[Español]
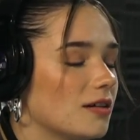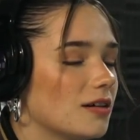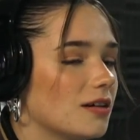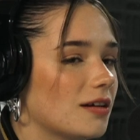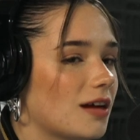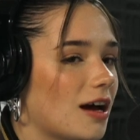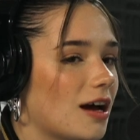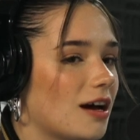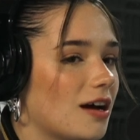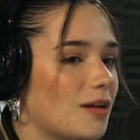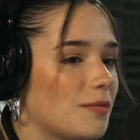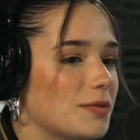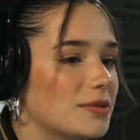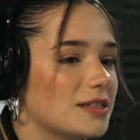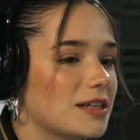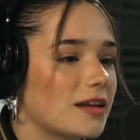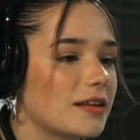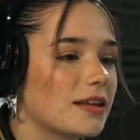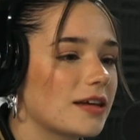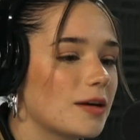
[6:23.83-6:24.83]
a
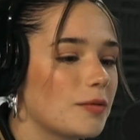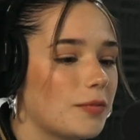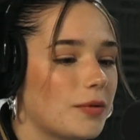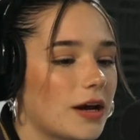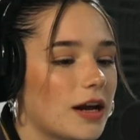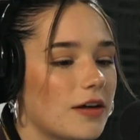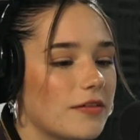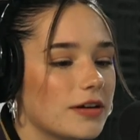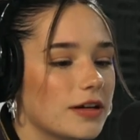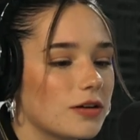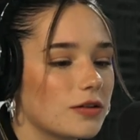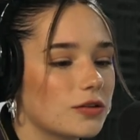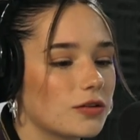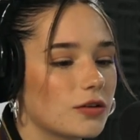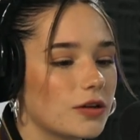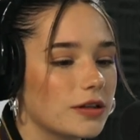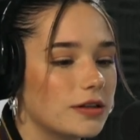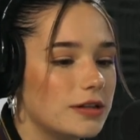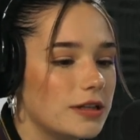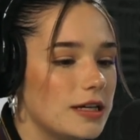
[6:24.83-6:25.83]
pesar de que puedan haber
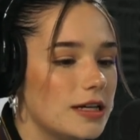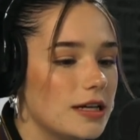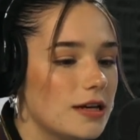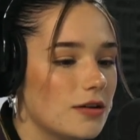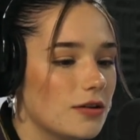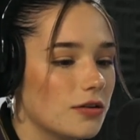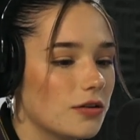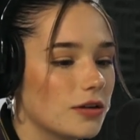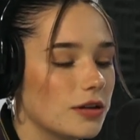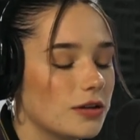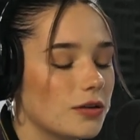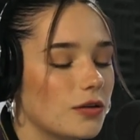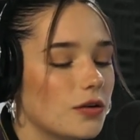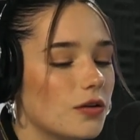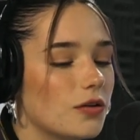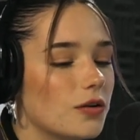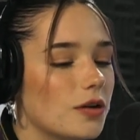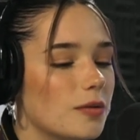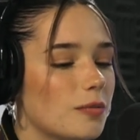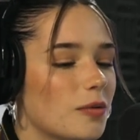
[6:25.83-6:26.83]
otros estilos y
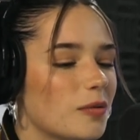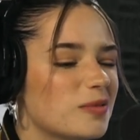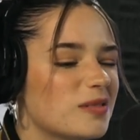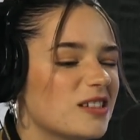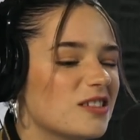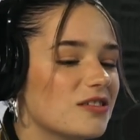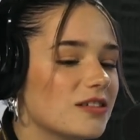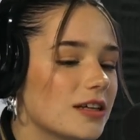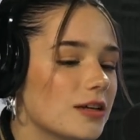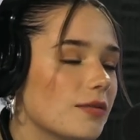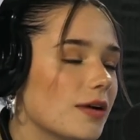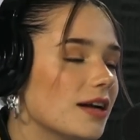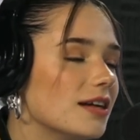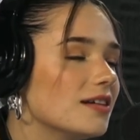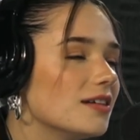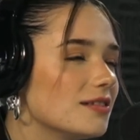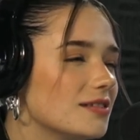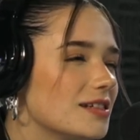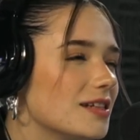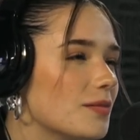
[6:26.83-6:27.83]
todo, el pop siento que
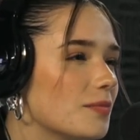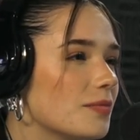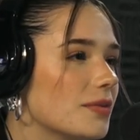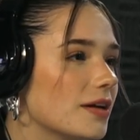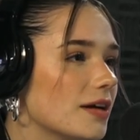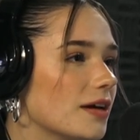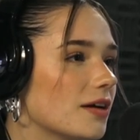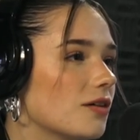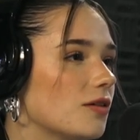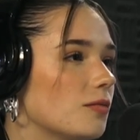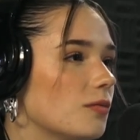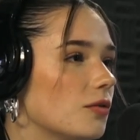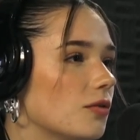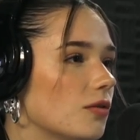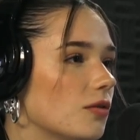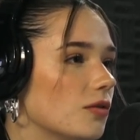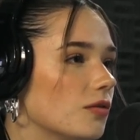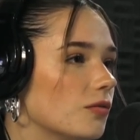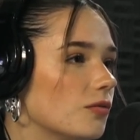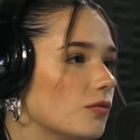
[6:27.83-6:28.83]
igual siempre es
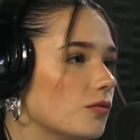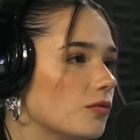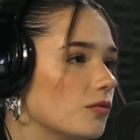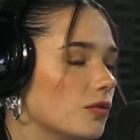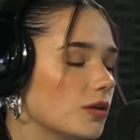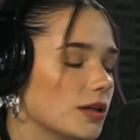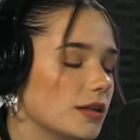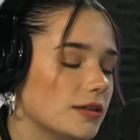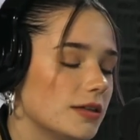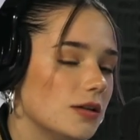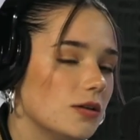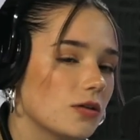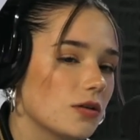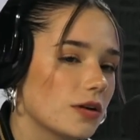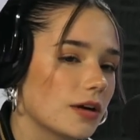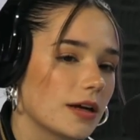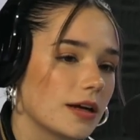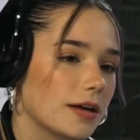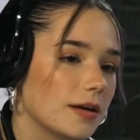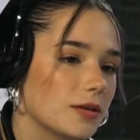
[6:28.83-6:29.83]
como un estilo
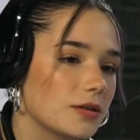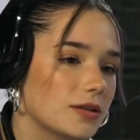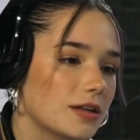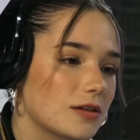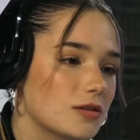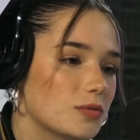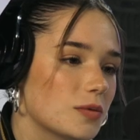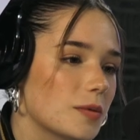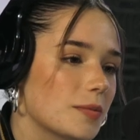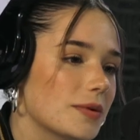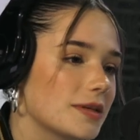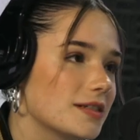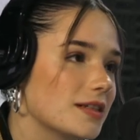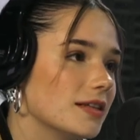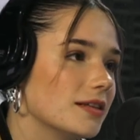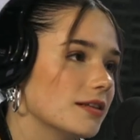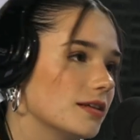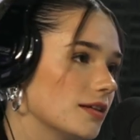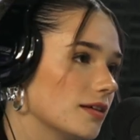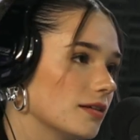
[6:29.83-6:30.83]
que está súper
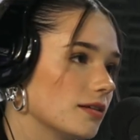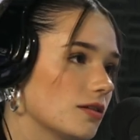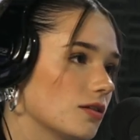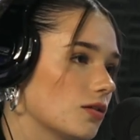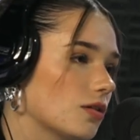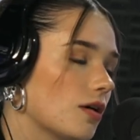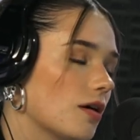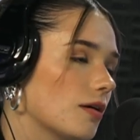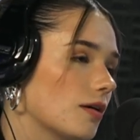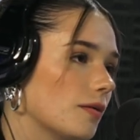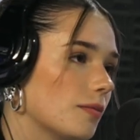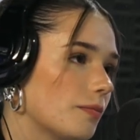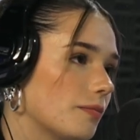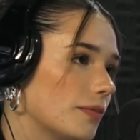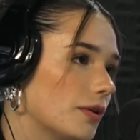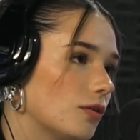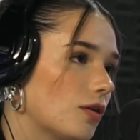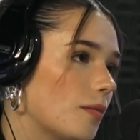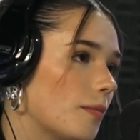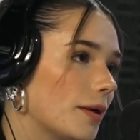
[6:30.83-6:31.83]
presente en todas,
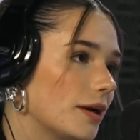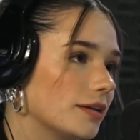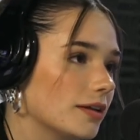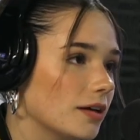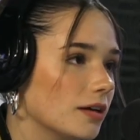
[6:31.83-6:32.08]
en todas partes.